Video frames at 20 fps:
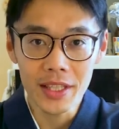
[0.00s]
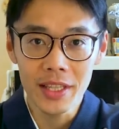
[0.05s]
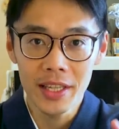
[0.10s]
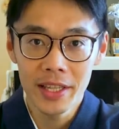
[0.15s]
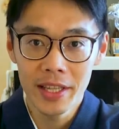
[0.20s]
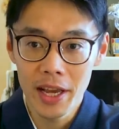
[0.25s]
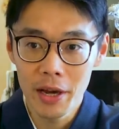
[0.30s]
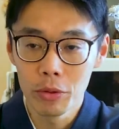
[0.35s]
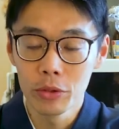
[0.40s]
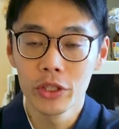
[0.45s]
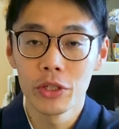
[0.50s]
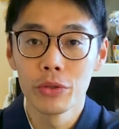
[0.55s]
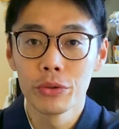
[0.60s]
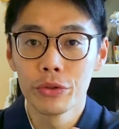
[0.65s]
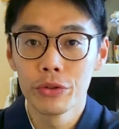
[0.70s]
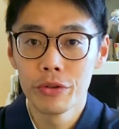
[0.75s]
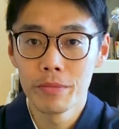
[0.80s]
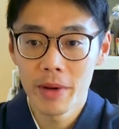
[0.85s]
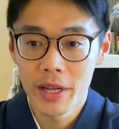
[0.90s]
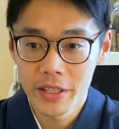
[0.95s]
でお茶を
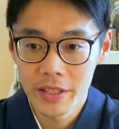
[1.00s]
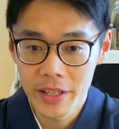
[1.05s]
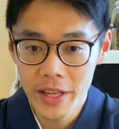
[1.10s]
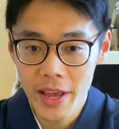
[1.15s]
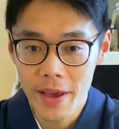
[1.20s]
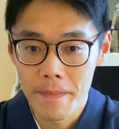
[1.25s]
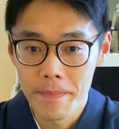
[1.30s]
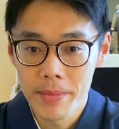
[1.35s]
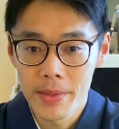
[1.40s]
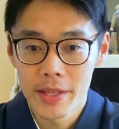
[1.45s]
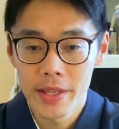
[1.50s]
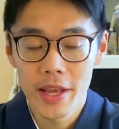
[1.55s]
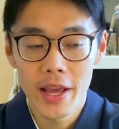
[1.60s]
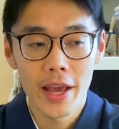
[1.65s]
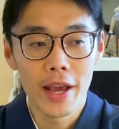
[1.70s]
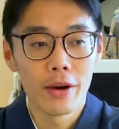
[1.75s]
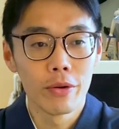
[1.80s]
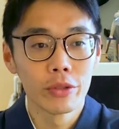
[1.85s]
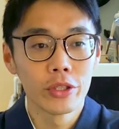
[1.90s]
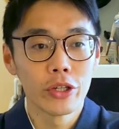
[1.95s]
振る舞って
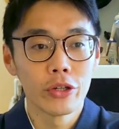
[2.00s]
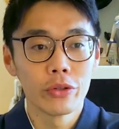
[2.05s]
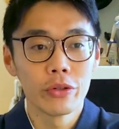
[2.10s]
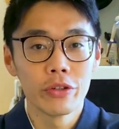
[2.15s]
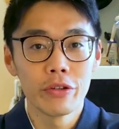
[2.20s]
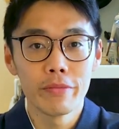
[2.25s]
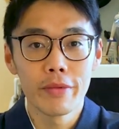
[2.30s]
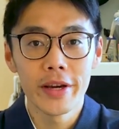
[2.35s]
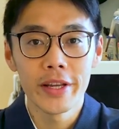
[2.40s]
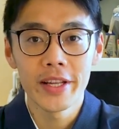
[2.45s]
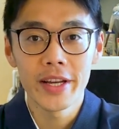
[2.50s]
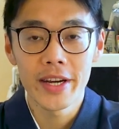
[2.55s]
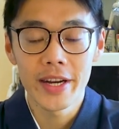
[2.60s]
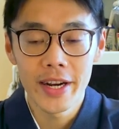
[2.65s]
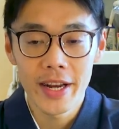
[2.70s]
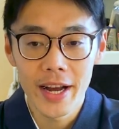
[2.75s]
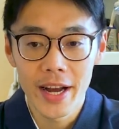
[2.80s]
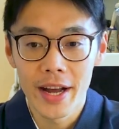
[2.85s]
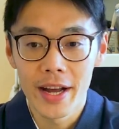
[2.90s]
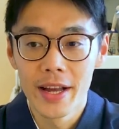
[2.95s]
でお茶を振る舞いなが
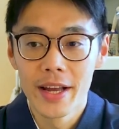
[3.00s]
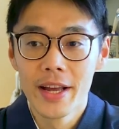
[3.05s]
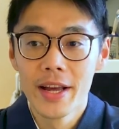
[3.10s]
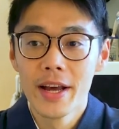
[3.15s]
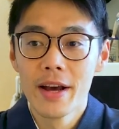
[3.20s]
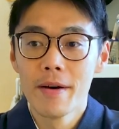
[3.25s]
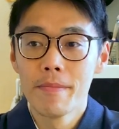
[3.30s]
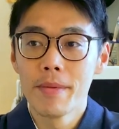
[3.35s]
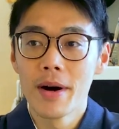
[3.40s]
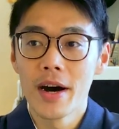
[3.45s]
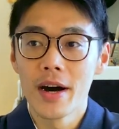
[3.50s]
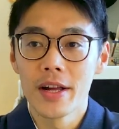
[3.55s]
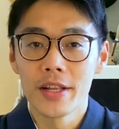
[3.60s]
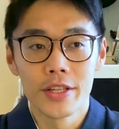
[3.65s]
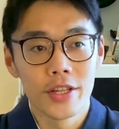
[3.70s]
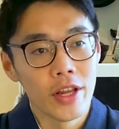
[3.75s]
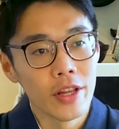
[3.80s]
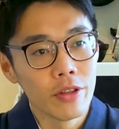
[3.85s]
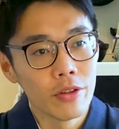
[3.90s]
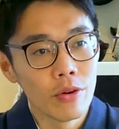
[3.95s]
らまあ、
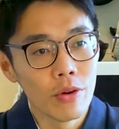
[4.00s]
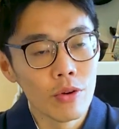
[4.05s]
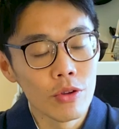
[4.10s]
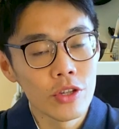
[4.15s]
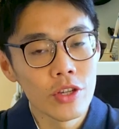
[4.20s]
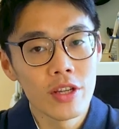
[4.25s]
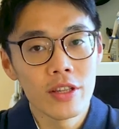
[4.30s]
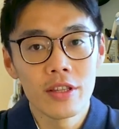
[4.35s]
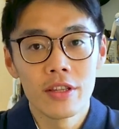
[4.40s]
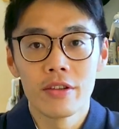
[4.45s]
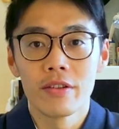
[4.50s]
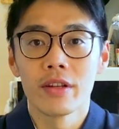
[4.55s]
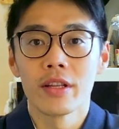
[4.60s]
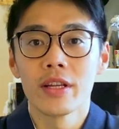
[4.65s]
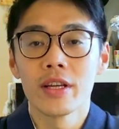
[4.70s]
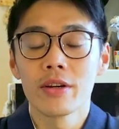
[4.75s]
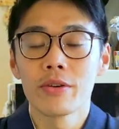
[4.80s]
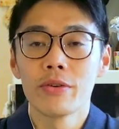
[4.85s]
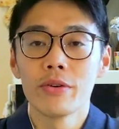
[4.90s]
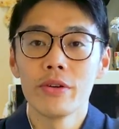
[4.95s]
禅の教えっていうのは
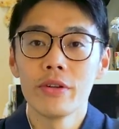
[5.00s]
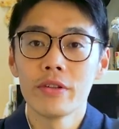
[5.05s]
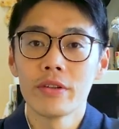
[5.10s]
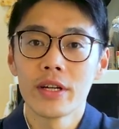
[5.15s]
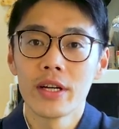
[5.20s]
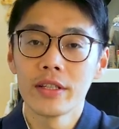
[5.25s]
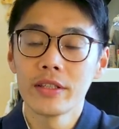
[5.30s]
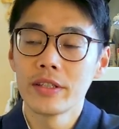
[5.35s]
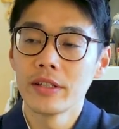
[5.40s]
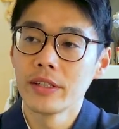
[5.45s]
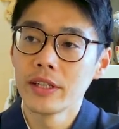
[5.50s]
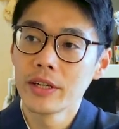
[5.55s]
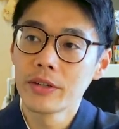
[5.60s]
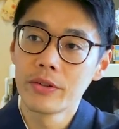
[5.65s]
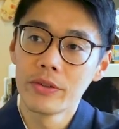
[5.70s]
ね、こういうのがあってね、